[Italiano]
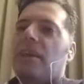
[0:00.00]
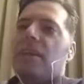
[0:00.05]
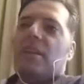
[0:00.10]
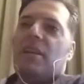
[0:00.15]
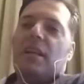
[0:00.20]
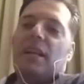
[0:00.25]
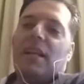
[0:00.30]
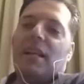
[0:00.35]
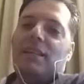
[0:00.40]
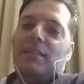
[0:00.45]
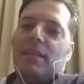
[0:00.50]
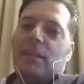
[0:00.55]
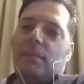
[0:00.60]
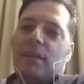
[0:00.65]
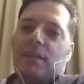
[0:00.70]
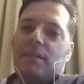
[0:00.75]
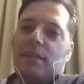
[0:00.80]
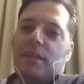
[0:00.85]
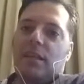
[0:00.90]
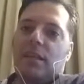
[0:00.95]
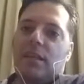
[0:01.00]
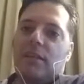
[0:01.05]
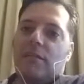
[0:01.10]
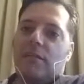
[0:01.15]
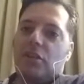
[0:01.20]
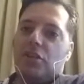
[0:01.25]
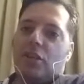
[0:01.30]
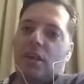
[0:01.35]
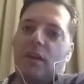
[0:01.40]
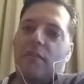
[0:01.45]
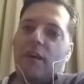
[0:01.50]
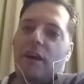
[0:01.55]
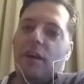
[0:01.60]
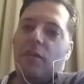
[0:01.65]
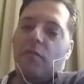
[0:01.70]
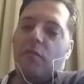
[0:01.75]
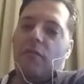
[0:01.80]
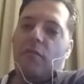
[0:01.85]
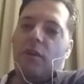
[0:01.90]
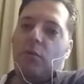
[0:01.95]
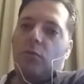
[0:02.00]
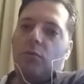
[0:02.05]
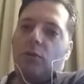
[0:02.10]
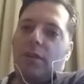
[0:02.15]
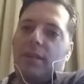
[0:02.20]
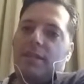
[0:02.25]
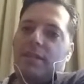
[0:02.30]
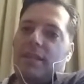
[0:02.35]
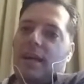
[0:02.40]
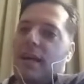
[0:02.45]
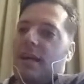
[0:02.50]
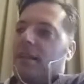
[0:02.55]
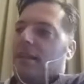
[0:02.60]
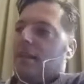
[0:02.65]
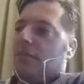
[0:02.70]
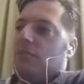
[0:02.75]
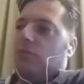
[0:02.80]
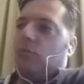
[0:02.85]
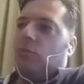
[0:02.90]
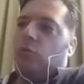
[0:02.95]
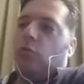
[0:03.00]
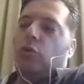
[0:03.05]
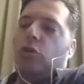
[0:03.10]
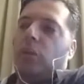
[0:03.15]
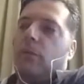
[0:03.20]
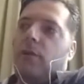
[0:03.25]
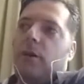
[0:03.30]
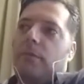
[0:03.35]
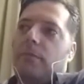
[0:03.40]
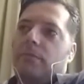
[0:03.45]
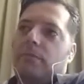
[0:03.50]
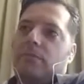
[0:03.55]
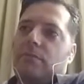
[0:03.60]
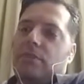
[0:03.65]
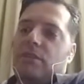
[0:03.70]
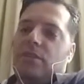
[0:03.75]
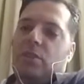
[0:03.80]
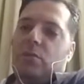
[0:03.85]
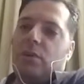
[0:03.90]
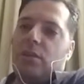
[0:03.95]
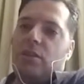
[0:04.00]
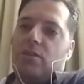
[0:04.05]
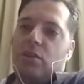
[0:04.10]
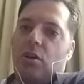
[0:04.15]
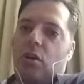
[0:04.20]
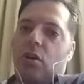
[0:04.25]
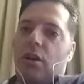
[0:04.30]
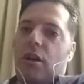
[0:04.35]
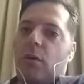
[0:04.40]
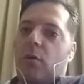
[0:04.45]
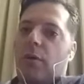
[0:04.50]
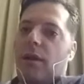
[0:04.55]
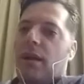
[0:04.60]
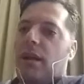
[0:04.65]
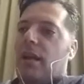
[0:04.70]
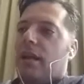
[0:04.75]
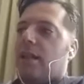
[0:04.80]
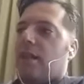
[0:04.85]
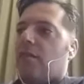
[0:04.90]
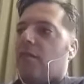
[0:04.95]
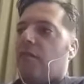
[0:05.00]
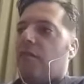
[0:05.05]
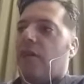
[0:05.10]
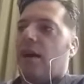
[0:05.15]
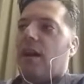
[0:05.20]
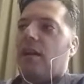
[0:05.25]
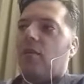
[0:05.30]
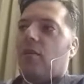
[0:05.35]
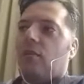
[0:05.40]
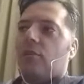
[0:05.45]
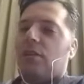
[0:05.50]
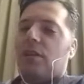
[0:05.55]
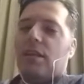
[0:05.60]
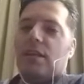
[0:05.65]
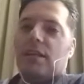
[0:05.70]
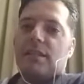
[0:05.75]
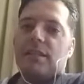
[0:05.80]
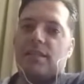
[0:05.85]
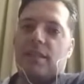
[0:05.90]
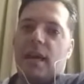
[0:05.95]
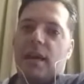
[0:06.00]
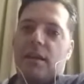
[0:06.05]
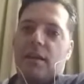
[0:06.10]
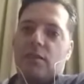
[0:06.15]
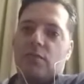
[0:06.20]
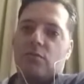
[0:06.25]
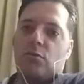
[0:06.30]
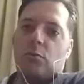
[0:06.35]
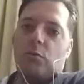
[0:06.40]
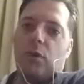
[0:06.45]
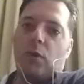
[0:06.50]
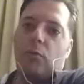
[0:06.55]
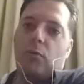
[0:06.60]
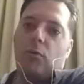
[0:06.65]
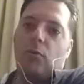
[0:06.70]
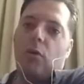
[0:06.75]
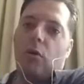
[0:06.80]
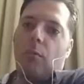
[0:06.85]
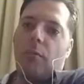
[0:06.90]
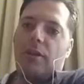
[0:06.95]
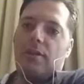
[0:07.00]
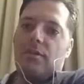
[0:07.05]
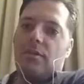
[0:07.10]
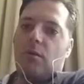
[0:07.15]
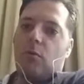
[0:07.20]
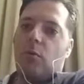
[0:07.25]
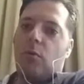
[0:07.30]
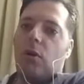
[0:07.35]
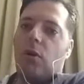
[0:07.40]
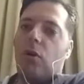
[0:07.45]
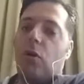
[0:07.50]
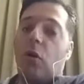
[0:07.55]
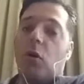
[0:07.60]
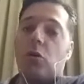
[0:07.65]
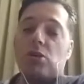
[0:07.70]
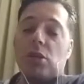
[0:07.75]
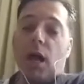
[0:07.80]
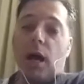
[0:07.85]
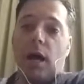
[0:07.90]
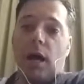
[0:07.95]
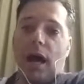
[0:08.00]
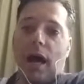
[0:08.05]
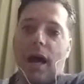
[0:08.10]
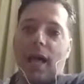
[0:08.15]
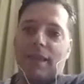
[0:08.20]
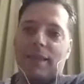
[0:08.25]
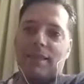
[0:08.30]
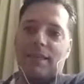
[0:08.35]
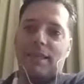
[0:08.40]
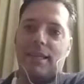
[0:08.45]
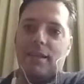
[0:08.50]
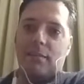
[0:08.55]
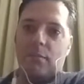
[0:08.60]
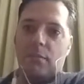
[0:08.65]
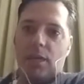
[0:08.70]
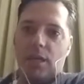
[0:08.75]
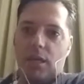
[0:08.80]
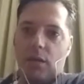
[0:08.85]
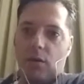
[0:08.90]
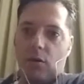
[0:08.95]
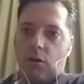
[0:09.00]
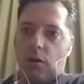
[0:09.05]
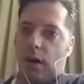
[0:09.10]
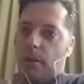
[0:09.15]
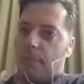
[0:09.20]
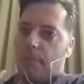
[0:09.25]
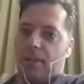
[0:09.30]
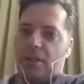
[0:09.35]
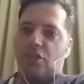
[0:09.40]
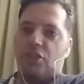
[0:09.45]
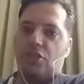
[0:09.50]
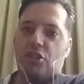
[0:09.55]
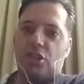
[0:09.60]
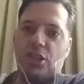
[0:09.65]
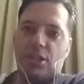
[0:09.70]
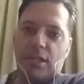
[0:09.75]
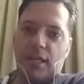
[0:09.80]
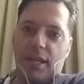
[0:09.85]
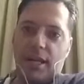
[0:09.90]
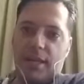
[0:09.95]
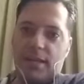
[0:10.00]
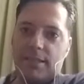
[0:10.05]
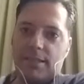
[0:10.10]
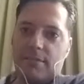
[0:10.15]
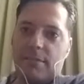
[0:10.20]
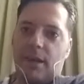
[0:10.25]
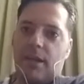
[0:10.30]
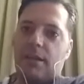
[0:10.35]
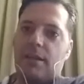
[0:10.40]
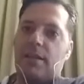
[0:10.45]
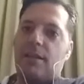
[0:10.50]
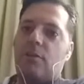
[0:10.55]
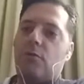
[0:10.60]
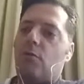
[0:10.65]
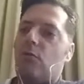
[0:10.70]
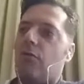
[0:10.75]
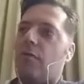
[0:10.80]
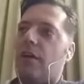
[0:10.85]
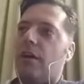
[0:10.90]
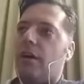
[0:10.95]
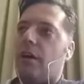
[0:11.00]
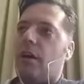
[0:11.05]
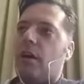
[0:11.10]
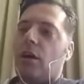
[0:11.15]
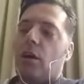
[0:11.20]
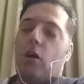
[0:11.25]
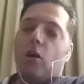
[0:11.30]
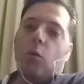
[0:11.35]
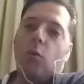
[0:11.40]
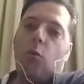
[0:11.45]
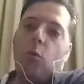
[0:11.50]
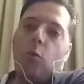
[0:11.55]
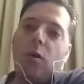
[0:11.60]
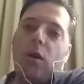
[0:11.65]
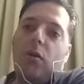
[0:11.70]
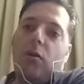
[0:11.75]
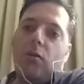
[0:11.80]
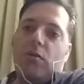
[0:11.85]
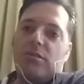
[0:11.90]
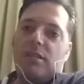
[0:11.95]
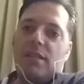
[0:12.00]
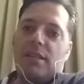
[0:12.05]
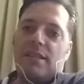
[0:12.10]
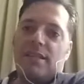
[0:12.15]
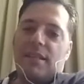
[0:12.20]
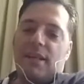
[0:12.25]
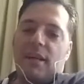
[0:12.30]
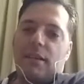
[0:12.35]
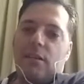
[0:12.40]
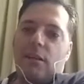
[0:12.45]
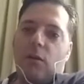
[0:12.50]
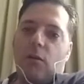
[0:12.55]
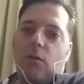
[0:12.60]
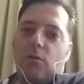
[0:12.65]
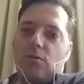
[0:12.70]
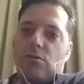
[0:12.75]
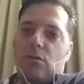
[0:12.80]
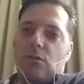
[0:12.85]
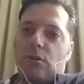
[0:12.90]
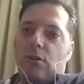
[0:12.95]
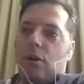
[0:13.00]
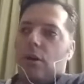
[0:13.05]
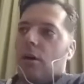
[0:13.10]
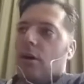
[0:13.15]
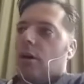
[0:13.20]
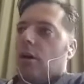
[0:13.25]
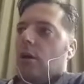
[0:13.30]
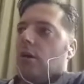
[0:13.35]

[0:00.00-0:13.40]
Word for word: mentre in altre partite invece la VAR non viene utilizzata. L'ultima situazione, quella del fallo di Steiner sul Papu Gomez, è un qualcosa, a dir mio, a prescindere che si parli di Juve, un qualcosa di scandaloso